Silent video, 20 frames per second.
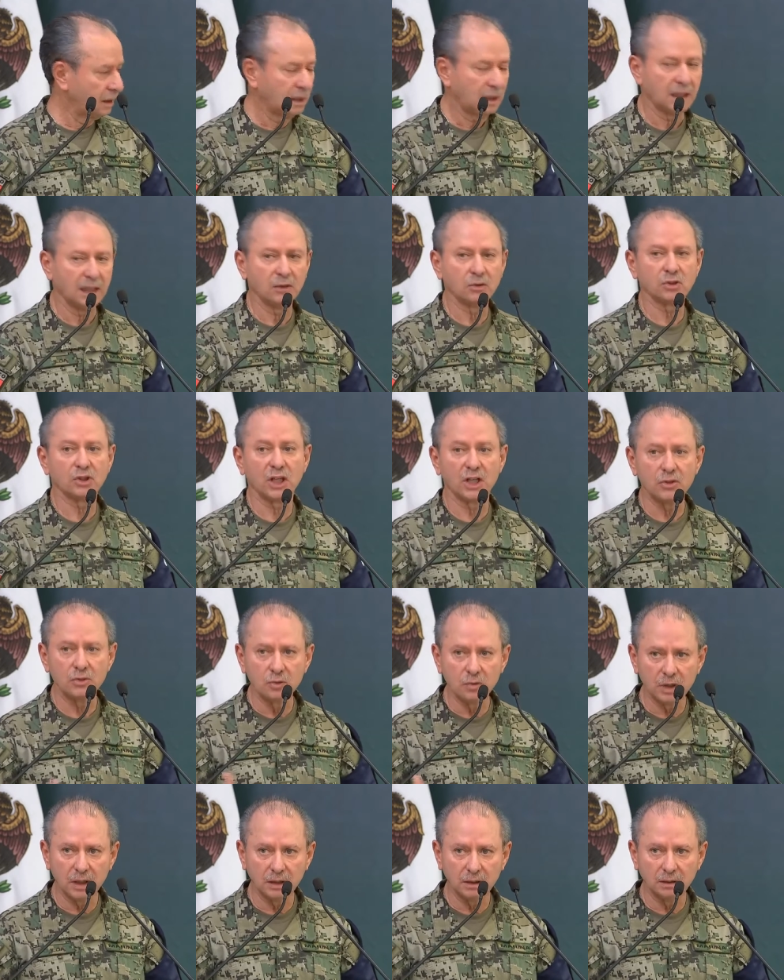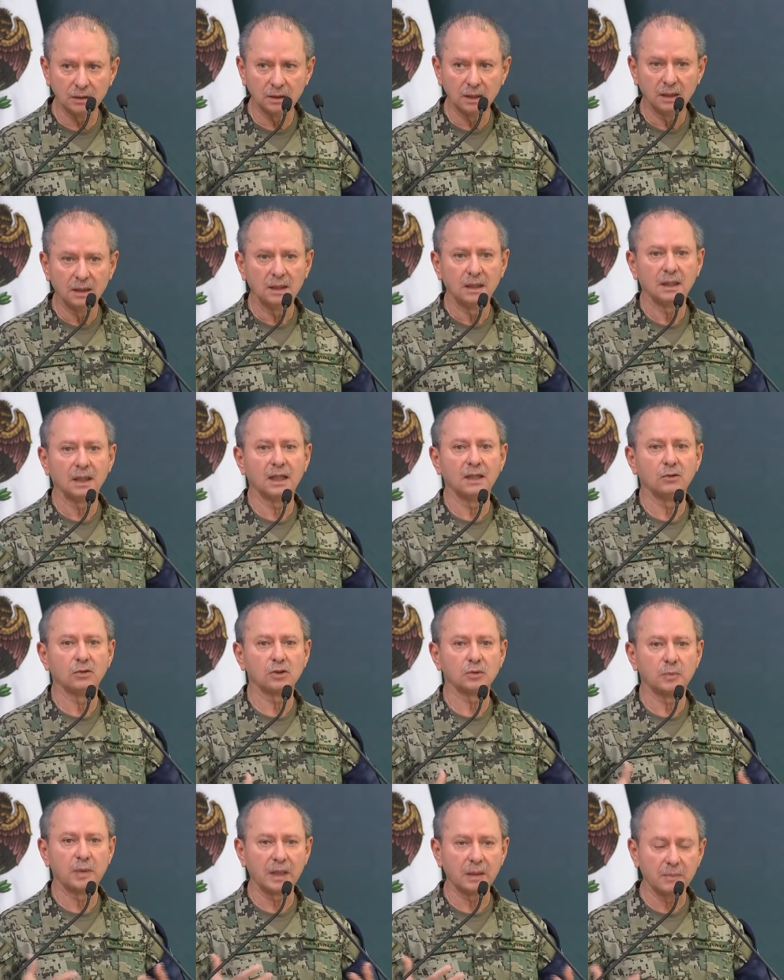que nos ayuden
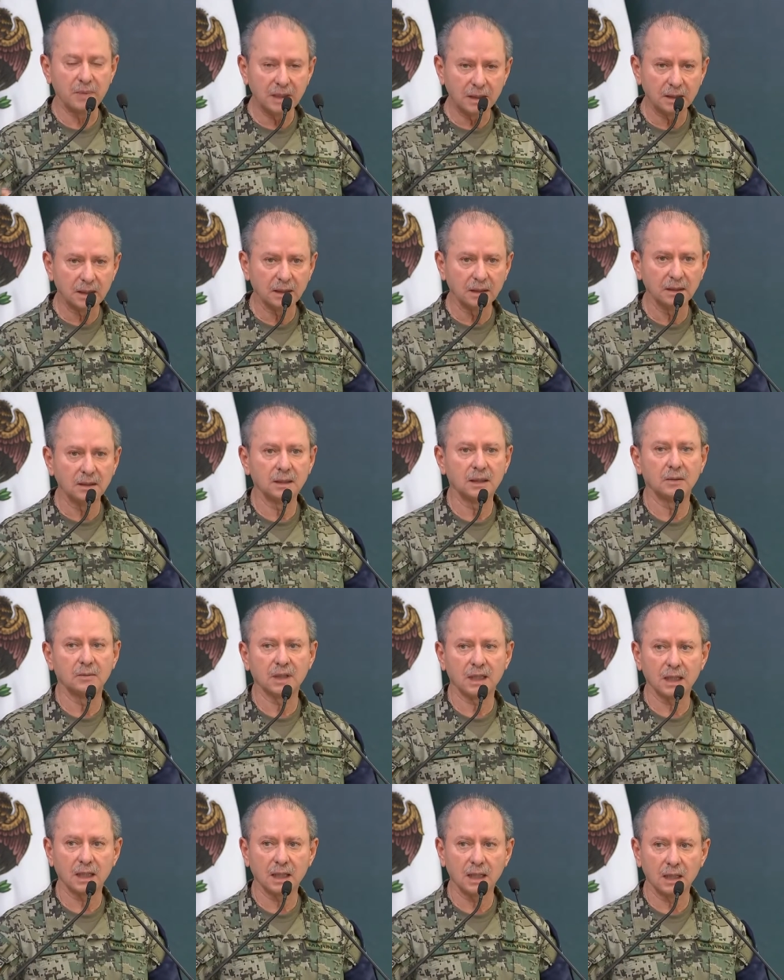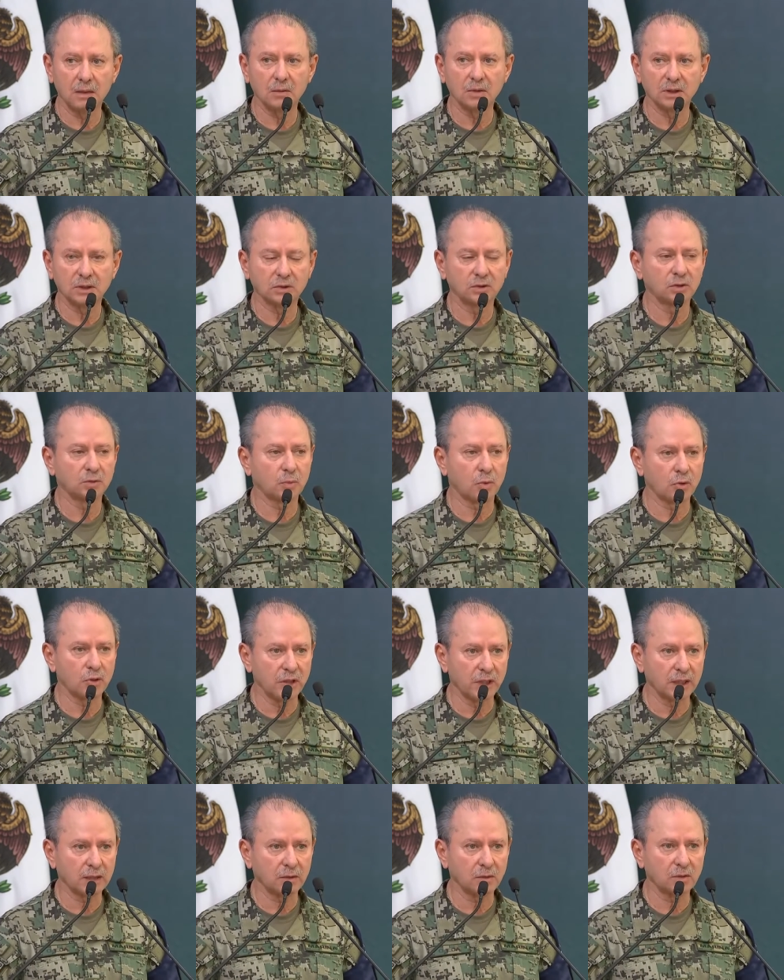nos permitan llevar a cabo esos
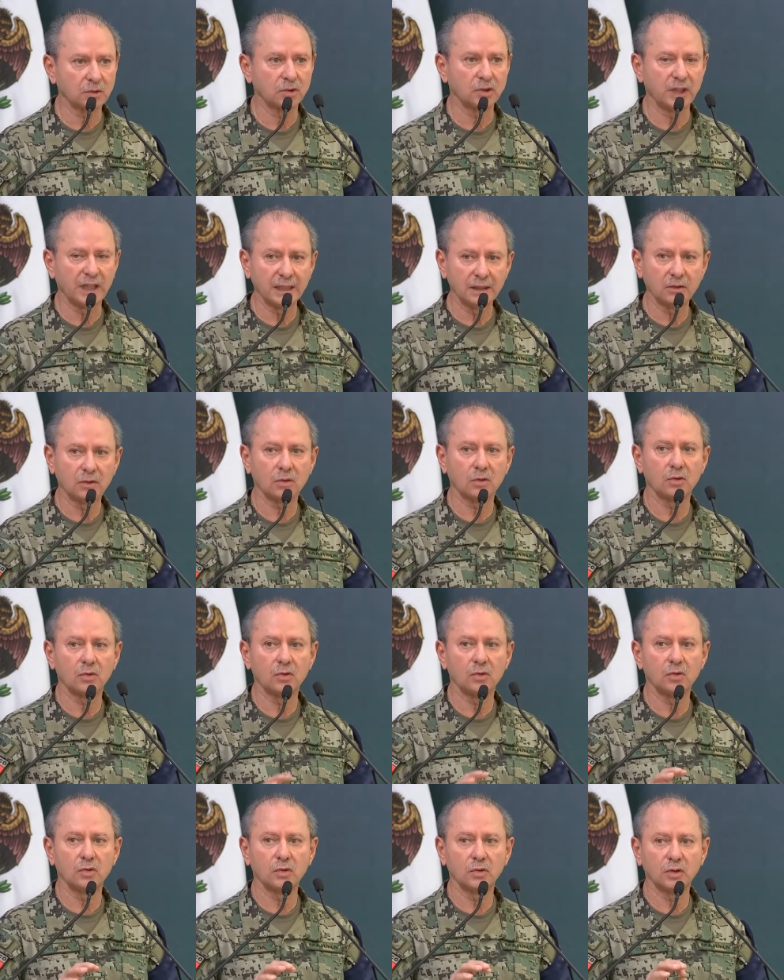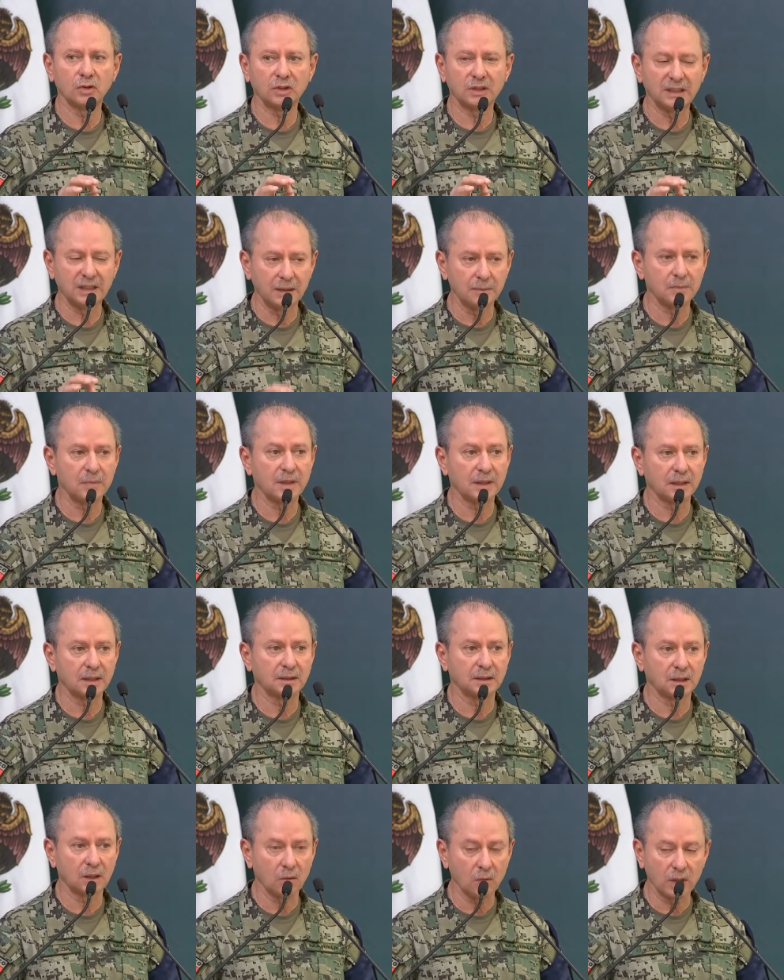proyectos dentro, siempre
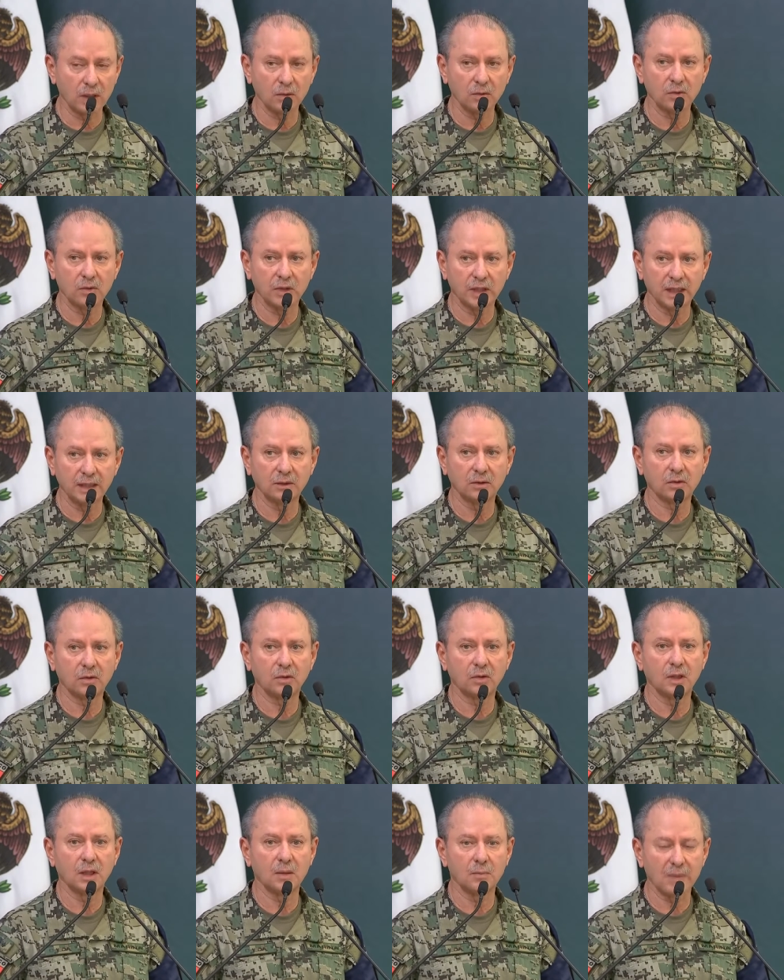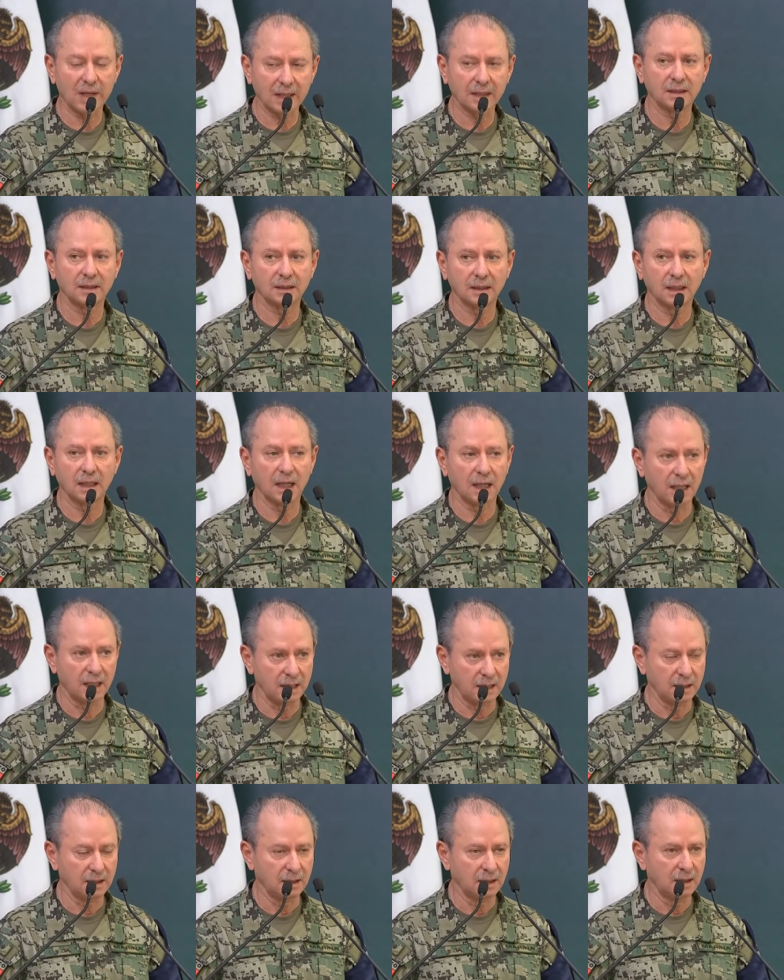desde luego, dentro del margen de la
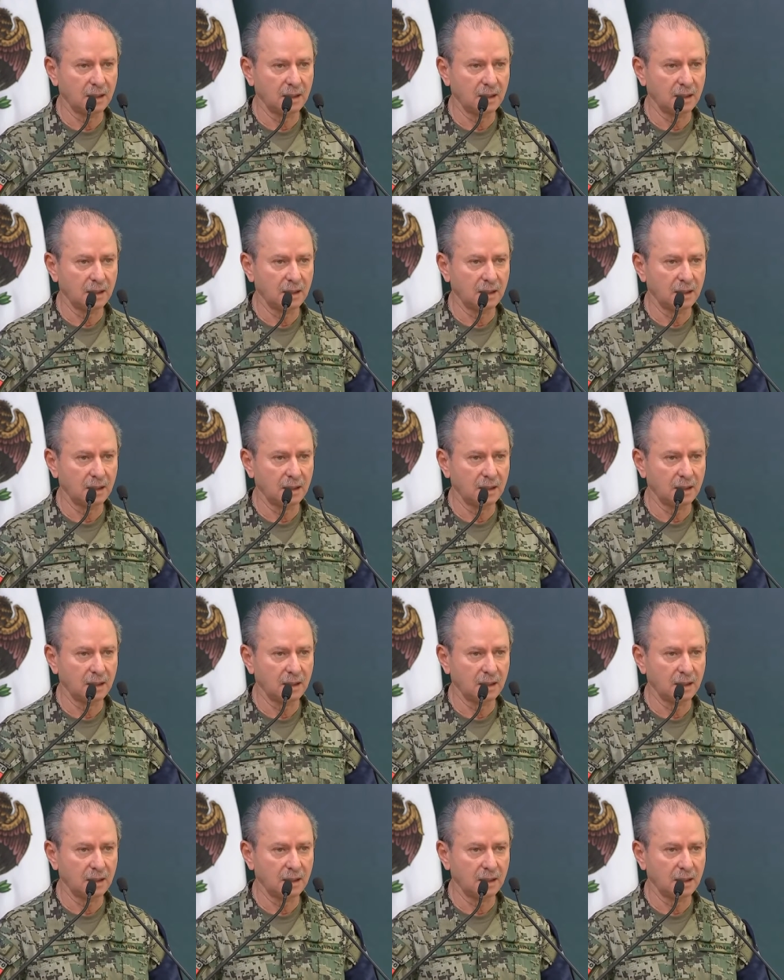ley.